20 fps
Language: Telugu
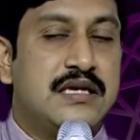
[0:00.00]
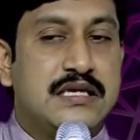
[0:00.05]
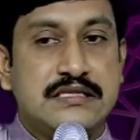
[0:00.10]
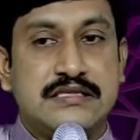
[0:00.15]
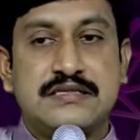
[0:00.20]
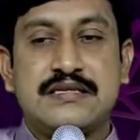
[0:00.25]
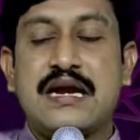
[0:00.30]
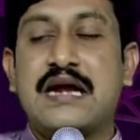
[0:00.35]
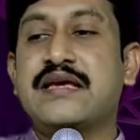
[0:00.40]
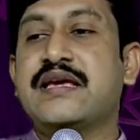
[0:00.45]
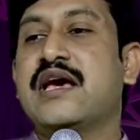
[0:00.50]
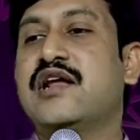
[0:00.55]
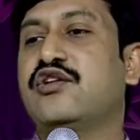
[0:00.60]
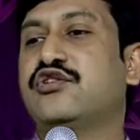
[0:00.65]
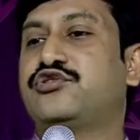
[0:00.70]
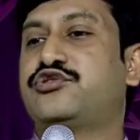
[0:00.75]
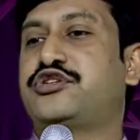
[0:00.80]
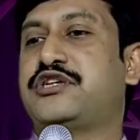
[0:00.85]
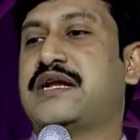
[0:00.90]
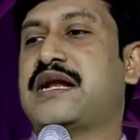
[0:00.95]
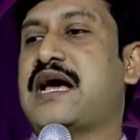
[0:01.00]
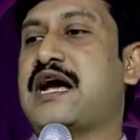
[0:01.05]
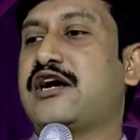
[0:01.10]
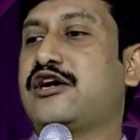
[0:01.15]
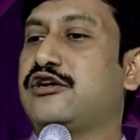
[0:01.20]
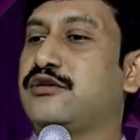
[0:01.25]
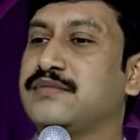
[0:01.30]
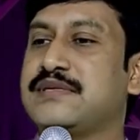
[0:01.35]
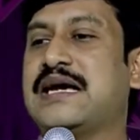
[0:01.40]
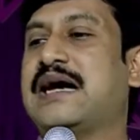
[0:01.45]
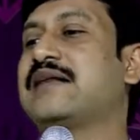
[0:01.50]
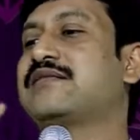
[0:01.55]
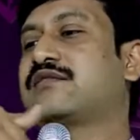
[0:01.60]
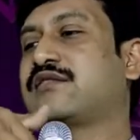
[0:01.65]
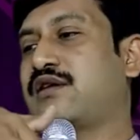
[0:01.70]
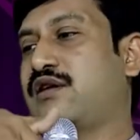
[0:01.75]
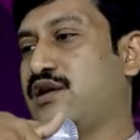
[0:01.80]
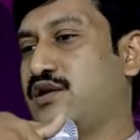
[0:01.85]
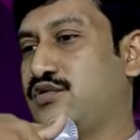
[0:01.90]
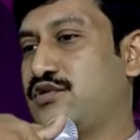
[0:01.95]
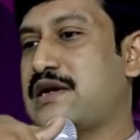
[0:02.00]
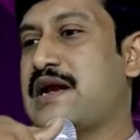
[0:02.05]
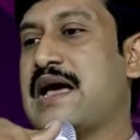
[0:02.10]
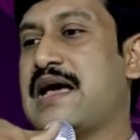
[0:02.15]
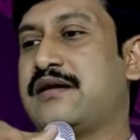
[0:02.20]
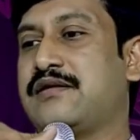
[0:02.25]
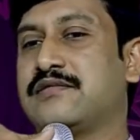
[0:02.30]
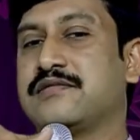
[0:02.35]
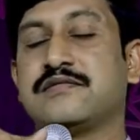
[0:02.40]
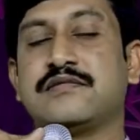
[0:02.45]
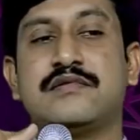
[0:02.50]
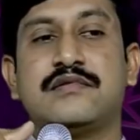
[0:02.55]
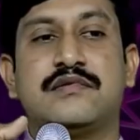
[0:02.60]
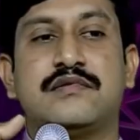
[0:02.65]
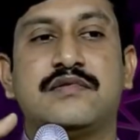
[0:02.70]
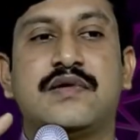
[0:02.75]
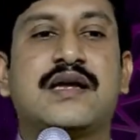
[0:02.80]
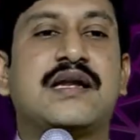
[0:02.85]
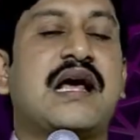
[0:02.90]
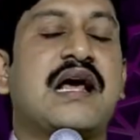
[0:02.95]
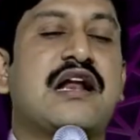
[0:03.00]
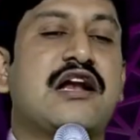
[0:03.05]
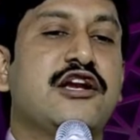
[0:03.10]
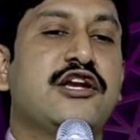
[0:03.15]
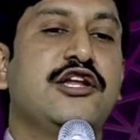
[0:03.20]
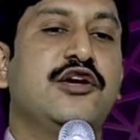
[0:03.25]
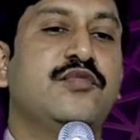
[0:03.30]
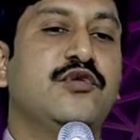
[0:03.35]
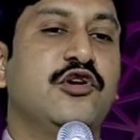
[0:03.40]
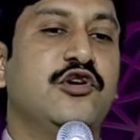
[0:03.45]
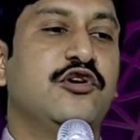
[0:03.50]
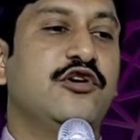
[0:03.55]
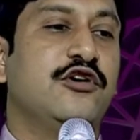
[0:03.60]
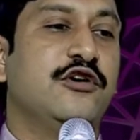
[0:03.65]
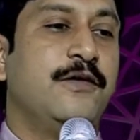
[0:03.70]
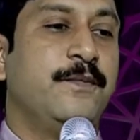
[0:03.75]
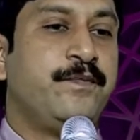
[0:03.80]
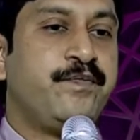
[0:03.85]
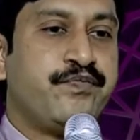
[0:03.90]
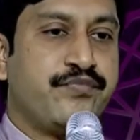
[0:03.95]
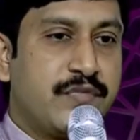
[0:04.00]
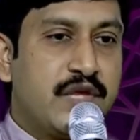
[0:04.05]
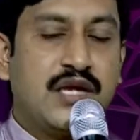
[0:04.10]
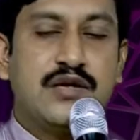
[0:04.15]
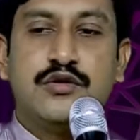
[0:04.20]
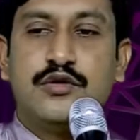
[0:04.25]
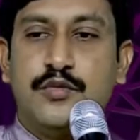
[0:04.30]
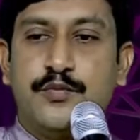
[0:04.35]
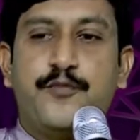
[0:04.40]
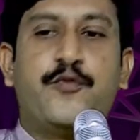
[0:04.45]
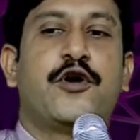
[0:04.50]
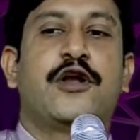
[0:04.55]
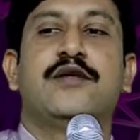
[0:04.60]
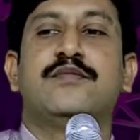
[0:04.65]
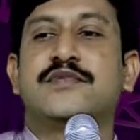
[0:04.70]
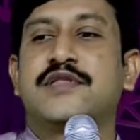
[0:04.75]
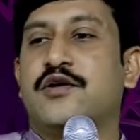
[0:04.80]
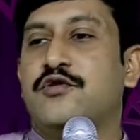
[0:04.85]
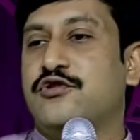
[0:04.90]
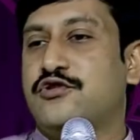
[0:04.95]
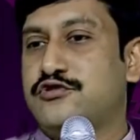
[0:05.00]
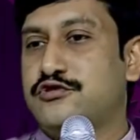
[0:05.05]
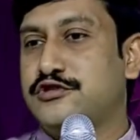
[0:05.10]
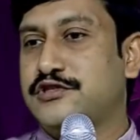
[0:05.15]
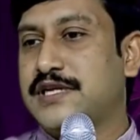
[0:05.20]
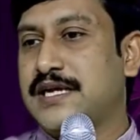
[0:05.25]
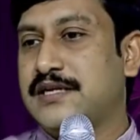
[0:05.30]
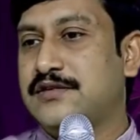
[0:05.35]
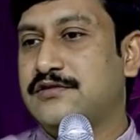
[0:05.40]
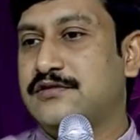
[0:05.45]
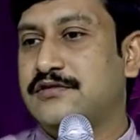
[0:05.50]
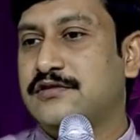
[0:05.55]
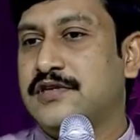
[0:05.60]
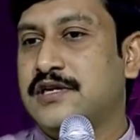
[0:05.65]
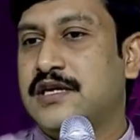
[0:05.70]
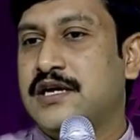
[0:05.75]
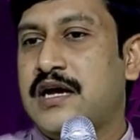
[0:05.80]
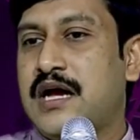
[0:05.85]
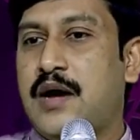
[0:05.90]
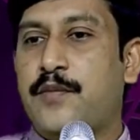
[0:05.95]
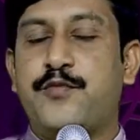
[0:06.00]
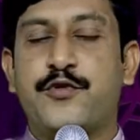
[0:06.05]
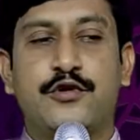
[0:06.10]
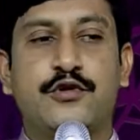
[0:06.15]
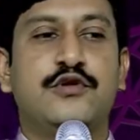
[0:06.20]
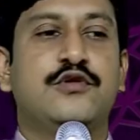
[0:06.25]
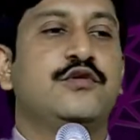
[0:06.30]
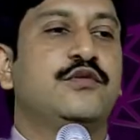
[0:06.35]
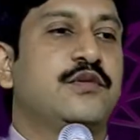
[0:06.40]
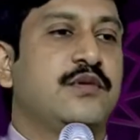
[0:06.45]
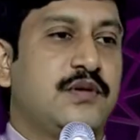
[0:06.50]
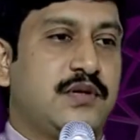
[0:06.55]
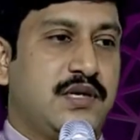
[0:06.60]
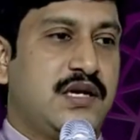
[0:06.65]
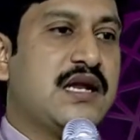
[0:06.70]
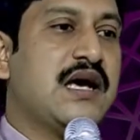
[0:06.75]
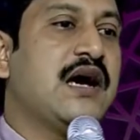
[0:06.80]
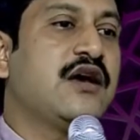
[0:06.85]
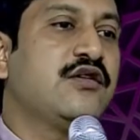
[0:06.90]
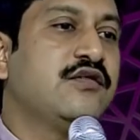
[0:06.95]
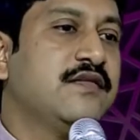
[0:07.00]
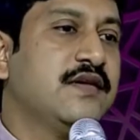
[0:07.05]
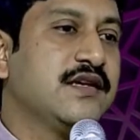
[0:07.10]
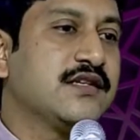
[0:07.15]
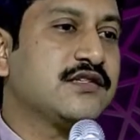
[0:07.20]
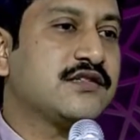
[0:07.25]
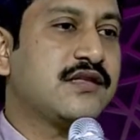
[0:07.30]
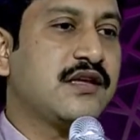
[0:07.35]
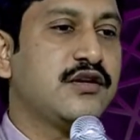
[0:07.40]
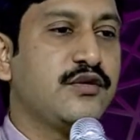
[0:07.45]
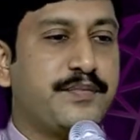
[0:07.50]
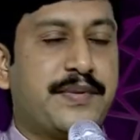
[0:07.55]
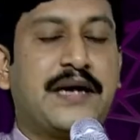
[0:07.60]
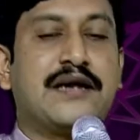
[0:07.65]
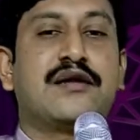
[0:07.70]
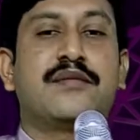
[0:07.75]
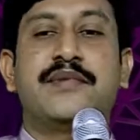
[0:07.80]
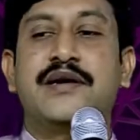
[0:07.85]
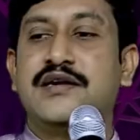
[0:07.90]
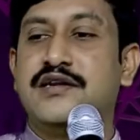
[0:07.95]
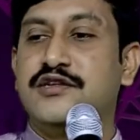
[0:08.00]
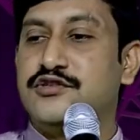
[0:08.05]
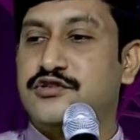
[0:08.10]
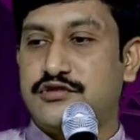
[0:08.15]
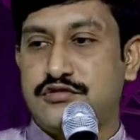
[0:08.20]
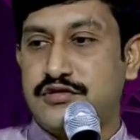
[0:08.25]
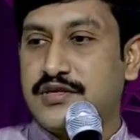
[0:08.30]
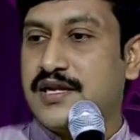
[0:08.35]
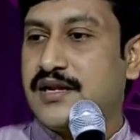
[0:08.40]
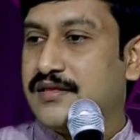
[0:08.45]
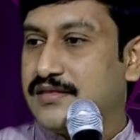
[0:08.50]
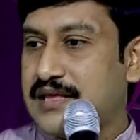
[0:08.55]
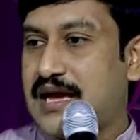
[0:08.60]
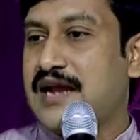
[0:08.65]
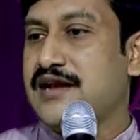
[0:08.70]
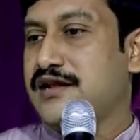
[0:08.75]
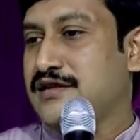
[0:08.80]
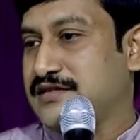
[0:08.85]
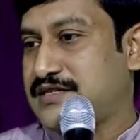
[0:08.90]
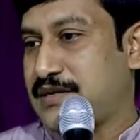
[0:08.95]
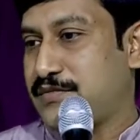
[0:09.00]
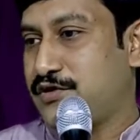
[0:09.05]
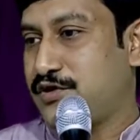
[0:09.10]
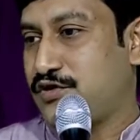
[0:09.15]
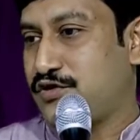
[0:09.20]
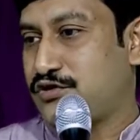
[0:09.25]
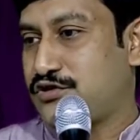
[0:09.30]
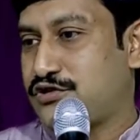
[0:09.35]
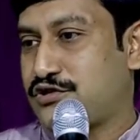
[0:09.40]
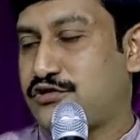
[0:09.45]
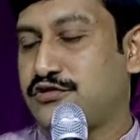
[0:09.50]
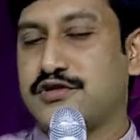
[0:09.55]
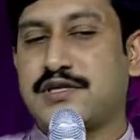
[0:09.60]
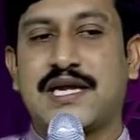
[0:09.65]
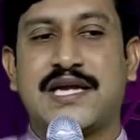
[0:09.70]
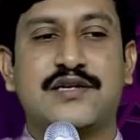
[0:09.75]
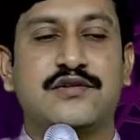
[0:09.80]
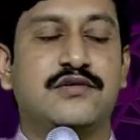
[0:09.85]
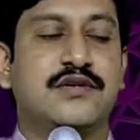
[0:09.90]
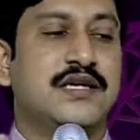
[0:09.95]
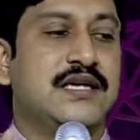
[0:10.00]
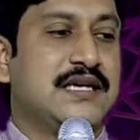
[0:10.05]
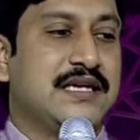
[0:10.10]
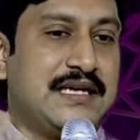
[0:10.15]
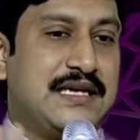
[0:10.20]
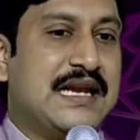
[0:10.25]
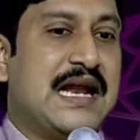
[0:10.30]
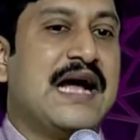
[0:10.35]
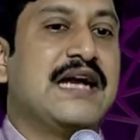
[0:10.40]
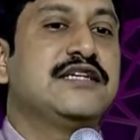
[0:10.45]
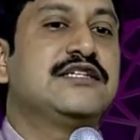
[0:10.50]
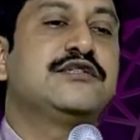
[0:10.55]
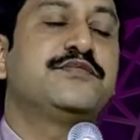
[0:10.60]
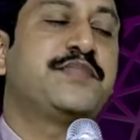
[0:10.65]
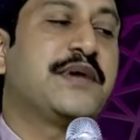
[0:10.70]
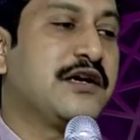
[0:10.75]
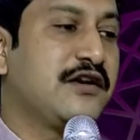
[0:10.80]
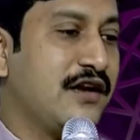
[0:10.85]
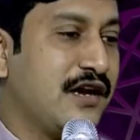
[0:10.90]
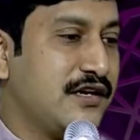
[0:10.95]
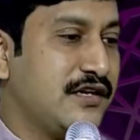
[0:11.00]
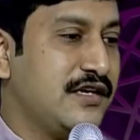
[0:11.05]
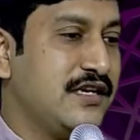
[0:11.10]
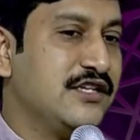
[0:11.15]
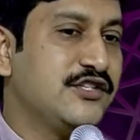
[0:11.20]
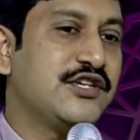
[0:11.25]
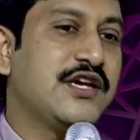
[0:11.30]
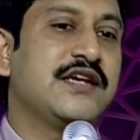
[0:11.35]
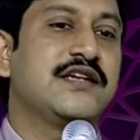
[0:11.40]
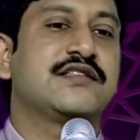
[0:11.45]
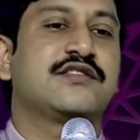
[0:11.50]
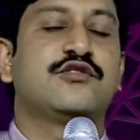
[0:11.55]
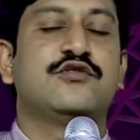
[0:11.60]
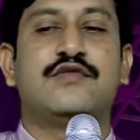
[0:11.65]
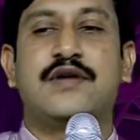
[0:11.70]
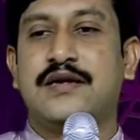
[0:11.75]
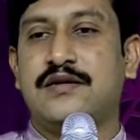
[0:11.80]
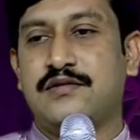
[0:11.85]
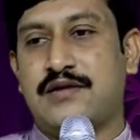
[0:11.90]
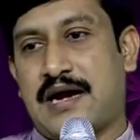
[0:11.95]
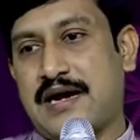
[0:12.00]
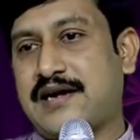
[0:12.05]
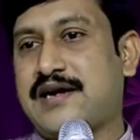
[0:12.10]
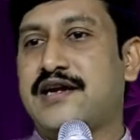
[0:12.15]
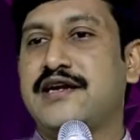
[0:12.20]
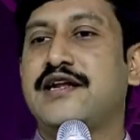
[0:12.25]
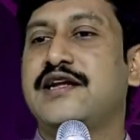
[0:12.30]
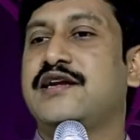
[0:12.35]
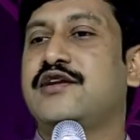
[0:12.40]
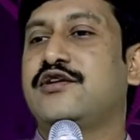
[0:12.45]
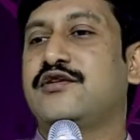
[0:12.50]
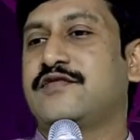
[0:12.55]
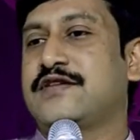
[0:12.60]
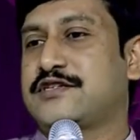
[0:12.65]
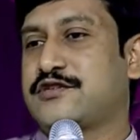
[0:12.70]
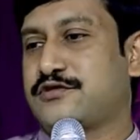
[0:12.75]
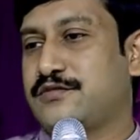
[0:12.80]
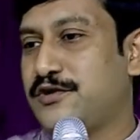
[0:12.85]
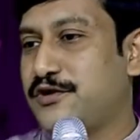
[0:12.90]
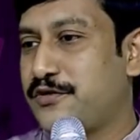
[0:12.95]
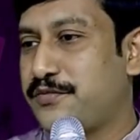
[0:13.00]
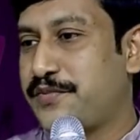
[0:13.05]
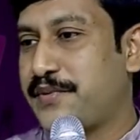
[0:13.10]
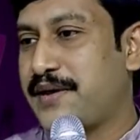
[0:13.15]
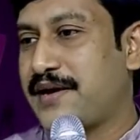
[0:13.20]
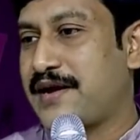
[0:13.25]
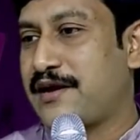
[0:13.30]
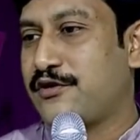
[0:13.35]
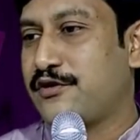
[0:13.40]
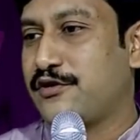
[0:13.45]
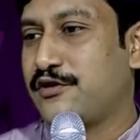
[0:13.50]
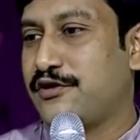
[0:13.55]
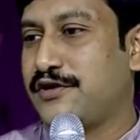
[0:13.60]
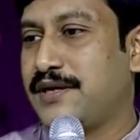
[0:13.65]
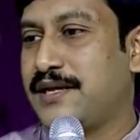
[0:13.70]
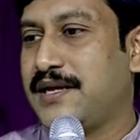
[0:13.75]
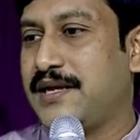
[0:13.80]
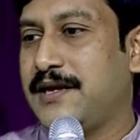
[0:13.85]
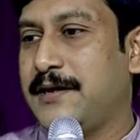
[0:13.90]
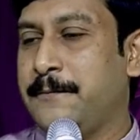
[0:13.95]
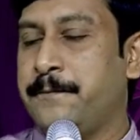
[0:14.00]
ఇజ్రాయేలు జనాంగం యాత్రలో ఉన్నారు వారు అరణ్యంలో నేను పొలం తవ్వుకుంటాను అప్పుడు నారు వేస్తాను పంట పండించుకుంటాను ధాన్యం సమకూర్చుకుంటాను ఇలాంటి పనులన్నీ చేస్తూ వాళ్ళు అక్కడనే నిర్మాసం పండిపోయారు అనుకోండి